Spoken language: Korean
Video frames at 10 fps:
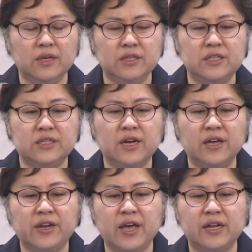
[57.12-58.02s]

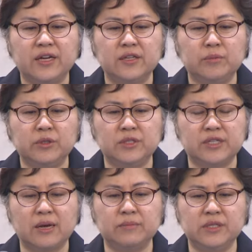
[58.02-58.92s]
이스라엘의 하나님은
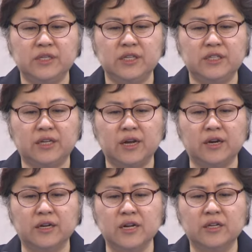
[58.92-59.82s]
참 신이시라
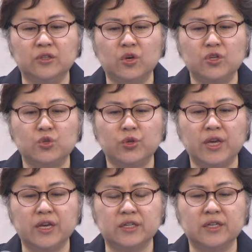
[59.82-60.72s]
너희
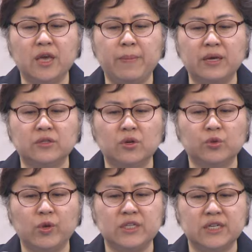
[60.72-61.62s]
중에 그의
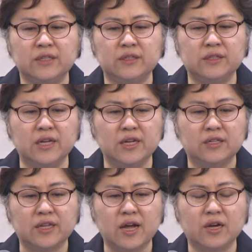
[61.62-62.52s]
백성된 자는
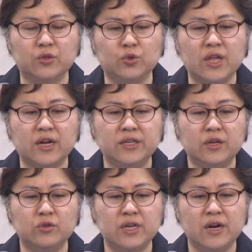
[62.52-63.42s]
다 유다
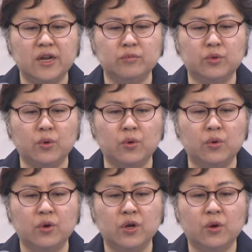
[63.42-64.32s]
예루살렘으로
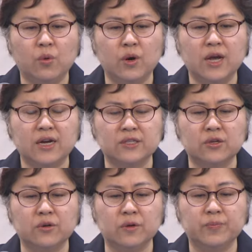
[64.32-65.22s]
올라가서